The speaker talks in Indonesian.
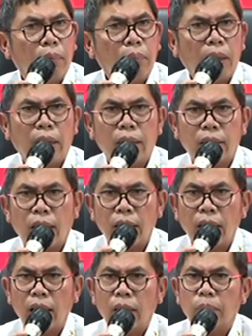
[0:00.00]
Bagi
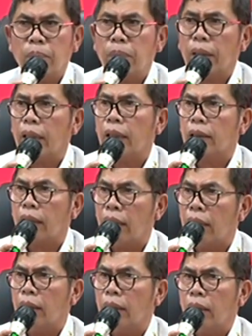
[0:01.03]
saya, kita
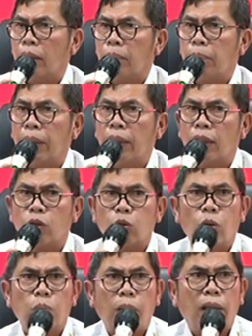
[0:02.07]
ini beda
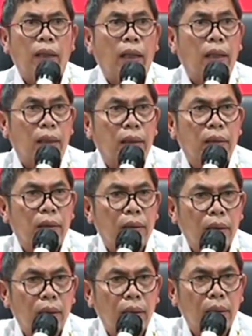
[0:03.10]
sudut pandang.
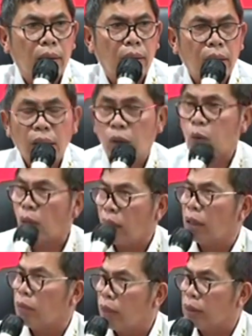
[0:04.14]
Itu
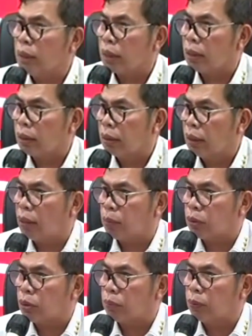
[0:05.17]
hal yang wajar dalam
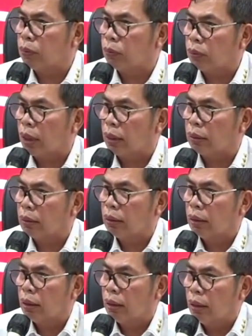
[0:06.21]
proses penuntutan.
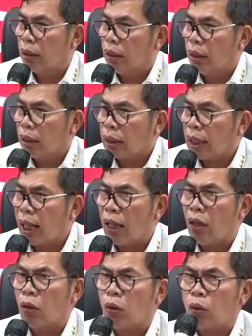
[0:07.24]

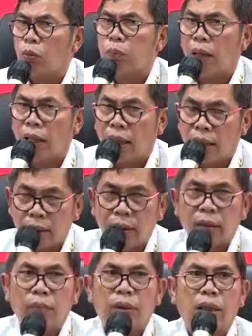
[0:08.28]
Kalau korban
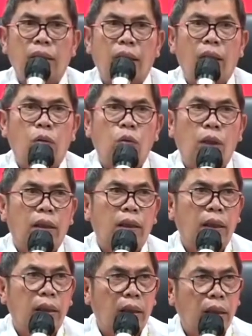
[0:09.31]
menyatakan kurang
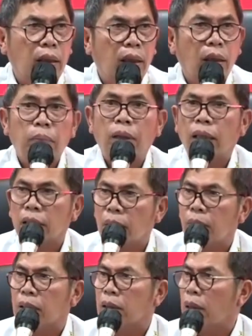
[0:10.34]
tinggi, maka saya
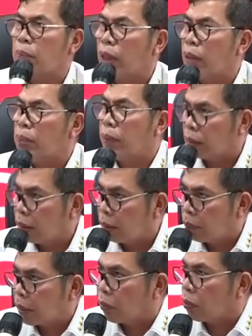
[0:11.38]
bilang saya berempati
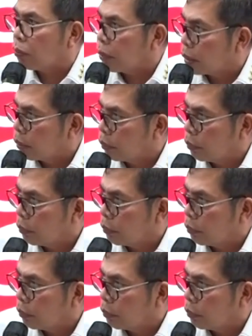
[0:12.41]
pada korban.